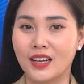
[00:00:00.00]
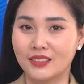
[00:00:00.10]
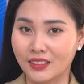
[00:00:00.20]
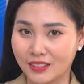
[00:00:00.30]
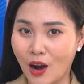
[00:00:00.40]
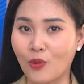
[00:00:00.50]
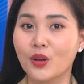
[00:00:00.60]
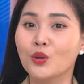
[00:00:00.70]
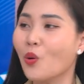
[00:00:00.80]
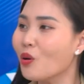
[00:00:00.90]
từ đầu đến
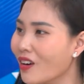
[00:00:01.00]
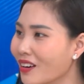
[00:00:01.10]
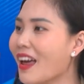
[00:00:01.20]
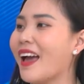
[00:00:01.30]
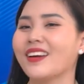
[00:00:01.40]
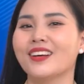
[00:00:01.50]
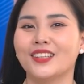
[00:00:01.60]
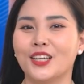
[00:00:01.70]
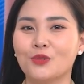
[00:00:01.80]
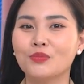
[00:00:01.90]
cuối vấn đề
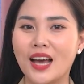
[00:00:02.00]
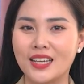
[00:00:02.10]
thì chúng ta